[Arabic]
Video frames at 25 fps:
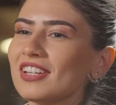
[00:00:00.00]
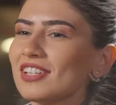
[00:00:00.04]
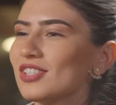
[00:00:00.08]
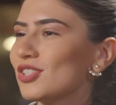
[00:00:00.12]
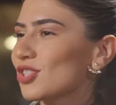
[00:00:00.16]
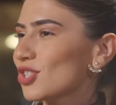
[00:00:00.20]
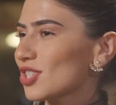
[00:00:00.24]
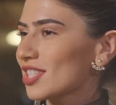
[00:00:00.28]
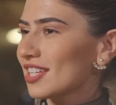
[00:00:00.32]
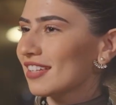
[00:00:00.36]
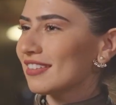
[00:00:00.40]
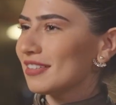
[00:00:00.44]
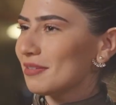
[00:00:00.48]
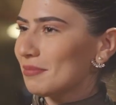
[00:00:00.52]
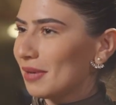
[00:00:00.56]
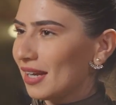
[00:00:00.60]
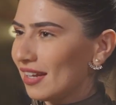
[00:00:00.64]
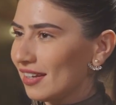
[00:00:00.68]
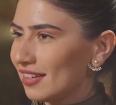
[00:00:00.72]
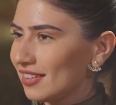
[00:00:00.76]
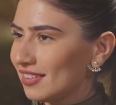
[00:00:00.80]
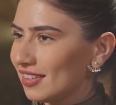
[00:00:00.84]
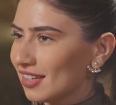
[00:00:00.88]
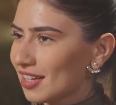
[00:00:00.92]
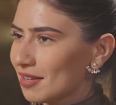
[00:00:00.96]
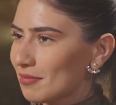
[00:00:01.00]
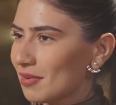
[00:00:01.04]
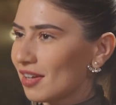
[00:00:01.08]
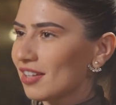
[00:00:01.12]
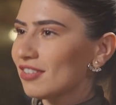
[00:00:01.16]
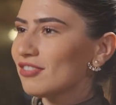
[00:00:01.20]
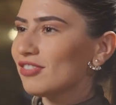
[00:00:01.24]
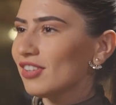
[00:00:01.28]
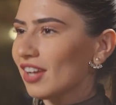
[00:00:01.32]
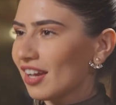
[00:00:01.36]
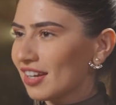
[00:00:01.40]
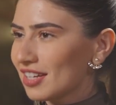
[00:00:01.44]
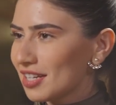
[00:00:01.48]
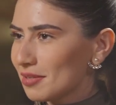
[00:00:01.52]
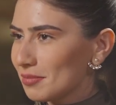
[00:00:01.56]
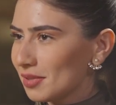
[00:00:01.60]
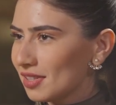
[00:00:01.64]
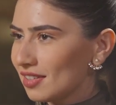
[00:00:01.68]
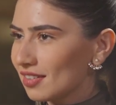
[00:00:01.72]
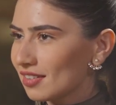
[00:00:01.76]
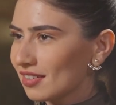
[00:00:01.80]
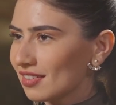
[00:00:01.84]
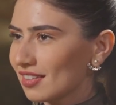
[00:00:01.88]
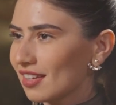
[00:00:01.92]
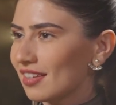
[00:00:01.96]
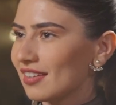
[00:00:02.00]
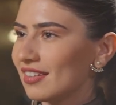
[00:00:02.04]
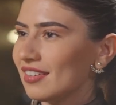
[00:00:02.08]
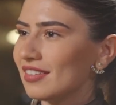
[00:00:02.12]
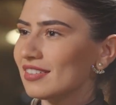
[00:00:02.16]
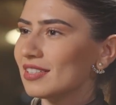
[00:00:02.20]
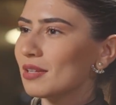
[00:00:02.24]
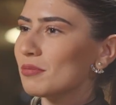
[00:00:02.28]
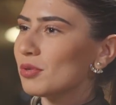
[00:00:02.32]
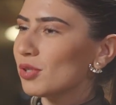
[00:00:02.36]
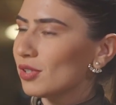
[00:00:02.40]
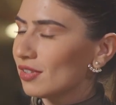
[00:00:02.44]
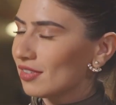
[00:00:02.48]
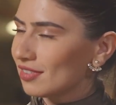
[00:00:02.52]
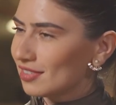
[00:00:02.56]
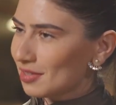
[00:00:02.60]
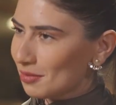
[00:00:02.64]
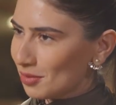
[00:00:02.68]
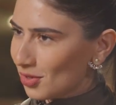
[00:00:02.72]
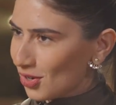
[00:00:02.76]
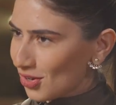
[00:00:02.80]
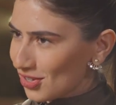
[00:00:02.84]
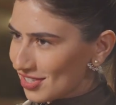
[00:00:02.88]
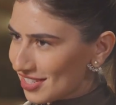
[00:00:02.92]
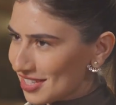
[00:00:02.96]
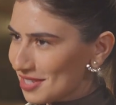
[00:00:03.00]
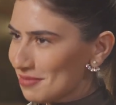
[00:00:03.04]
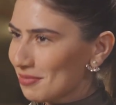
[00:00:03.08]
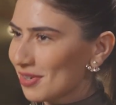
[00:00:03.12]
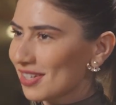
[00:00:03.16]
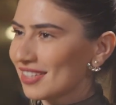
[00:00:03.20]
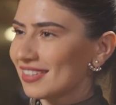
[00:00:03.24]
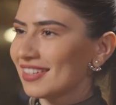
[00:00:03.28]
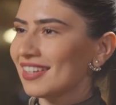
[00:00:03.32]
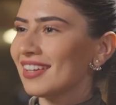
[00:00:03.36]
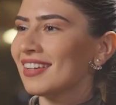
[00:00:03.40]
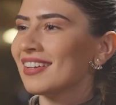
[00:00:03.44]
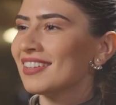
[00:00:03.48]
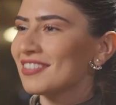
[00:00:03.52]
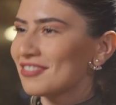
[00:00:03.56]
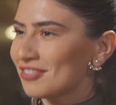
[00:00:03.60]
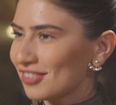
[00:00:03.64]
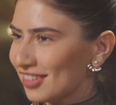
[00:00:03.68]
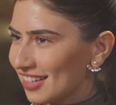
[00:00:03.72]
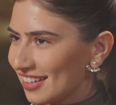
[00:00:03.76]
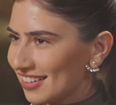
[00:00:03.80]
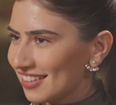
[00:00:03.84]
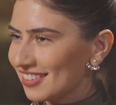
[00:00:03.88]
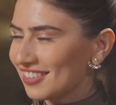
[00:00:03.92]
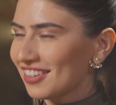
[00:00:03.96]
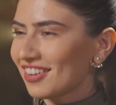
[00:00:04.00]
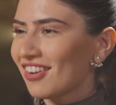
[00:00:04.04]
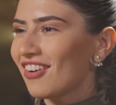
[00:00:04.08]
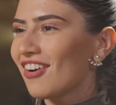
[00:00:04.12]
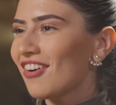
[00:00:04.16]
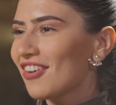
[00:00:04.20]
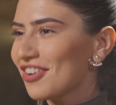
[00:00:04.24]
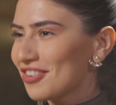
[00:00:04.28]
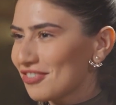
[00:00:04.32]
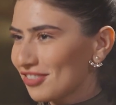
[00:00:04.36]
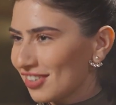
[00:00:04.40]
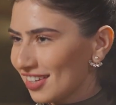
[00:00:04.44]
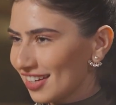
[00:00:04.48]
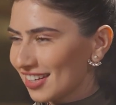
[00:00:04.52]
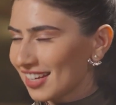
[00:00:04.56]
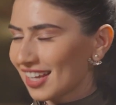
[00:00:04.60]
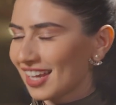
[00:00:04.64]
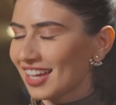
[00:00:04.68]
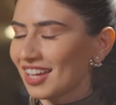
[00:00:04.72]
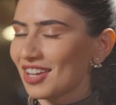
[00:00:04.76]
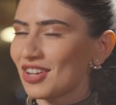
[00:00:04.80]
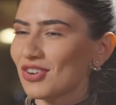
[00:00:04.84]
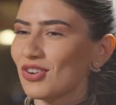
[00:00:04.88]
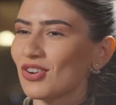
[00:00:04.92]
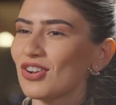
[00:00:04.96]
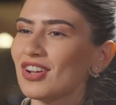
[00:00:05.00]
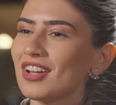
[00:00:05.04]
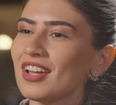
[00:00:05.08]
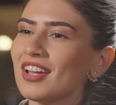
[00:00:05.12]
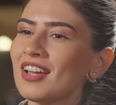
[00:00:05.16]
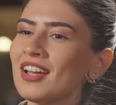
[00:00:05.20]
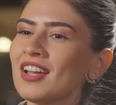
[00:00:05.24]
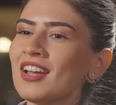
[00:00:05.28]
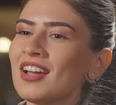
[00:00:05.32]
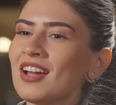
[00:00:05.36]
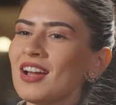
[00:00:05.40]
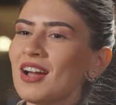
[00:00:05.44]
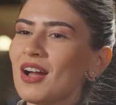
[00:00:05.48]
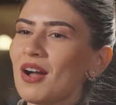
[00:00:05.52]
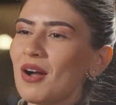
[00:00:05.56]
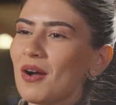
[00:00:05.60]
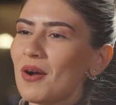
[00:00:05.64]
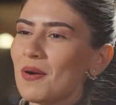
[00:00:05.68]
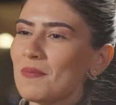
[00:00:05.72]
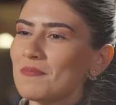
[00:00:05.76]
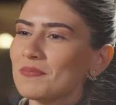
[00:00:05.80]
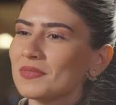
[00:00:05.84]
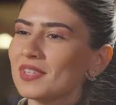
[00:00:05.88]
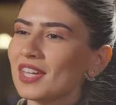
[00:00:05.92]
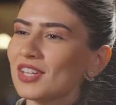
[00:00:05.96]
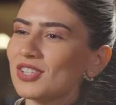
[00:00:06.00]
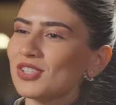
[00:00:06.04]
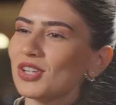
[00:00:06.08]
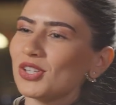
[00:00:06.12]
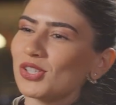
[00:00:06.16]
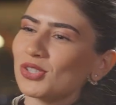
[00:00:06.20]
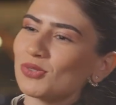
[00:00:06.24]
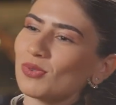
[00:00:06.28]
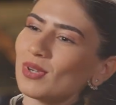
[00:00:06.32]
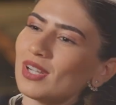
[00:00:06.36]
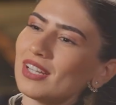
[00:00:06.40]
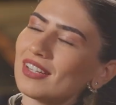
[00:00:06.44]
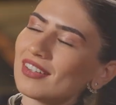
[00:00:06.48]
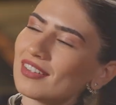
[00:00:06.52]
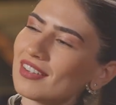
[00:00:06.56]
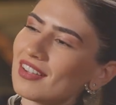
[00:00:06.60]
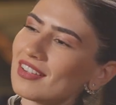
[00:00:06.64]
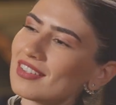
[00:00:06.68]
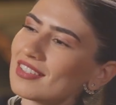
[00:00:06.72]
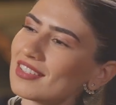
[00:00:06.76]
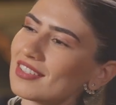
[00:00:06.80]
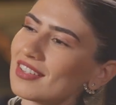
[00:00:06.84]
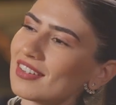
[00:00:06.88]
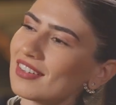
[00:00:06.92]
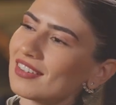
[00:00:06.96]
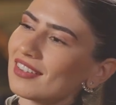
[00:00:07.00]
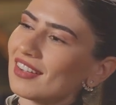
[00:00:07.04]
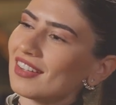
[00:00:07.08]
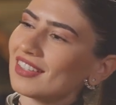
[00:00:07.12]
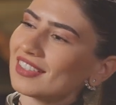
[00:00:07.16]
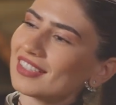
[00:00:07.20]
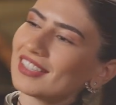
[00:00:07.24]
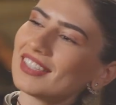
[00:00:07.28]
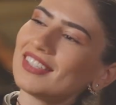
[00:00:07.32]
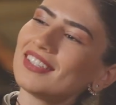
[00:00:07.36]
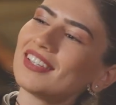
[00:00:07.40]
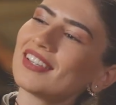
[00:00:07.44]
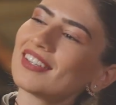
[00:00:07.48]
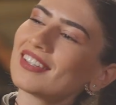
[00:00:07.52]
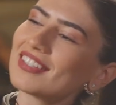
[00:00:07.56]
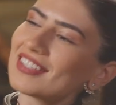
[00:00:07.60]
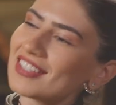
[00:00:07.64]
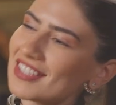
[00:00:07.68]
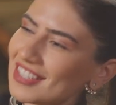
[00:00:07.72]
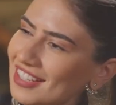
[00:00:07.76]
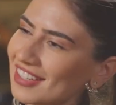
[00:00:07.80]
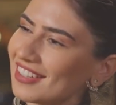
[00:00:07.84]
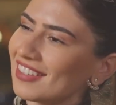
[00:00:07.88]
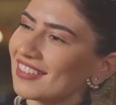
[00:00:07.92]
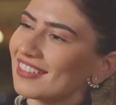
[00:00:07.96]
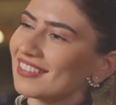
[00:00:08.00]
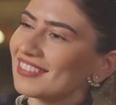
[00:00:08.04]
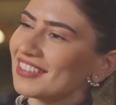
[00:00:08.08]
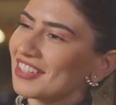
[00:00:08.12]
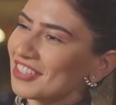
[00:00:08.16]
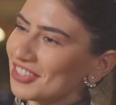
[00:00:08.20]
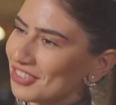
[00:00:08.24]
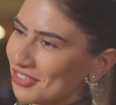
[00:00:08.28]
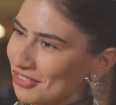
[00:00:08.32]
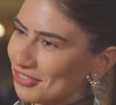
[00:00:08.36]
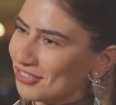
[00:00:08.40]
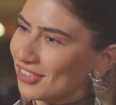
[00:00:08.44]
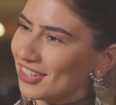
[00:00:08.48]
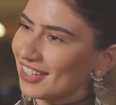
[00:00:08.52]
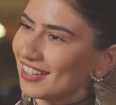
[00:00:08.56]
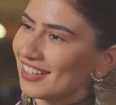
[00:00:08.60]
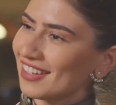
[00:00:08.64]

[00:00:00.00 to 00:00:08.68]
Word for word: للانجازات المحليه كمان في نعم. عالميه يعني الدبليو ار سي مرتين في عندنا دكار في عندنا غيره دكار نعم بدي ارجع شوي لناصر عطيه الصغير الطفل